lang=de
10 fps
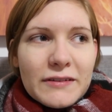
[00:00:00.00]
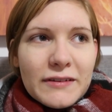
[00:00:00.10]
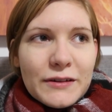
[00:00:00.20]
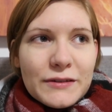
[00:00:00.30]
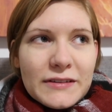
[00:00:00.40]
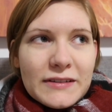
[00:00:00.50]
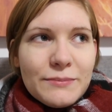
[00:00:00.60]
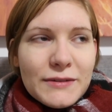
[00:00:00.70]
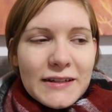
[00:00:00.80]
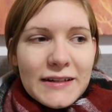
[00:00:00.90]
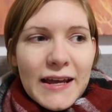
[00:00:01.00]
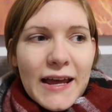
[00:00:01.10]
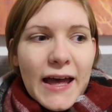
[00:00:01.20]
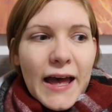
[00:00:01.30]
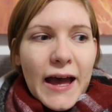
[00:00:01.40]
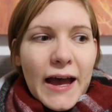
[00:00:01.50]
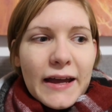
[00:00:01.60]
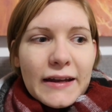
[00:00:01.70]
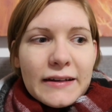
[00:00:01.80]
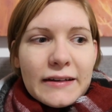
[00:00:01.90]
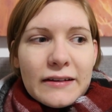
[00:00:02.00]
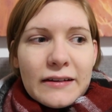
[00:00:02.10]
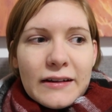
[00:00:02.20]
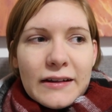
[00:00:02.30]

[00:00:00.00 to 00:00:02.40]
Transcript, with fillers: 2017 ein,